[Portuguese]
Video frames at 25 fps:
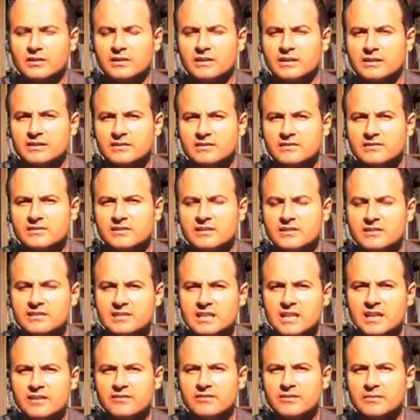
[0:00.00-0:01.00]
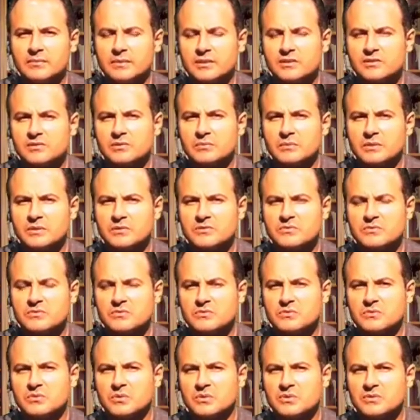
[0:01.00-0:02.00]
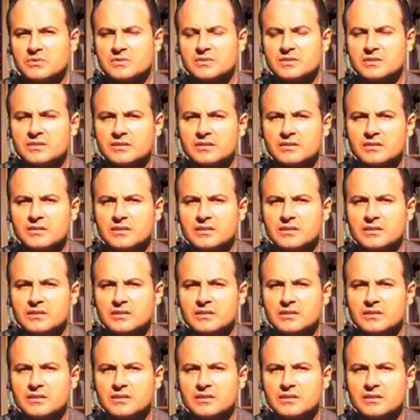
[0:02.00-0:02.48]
que distanciava mais ou menos uns 12,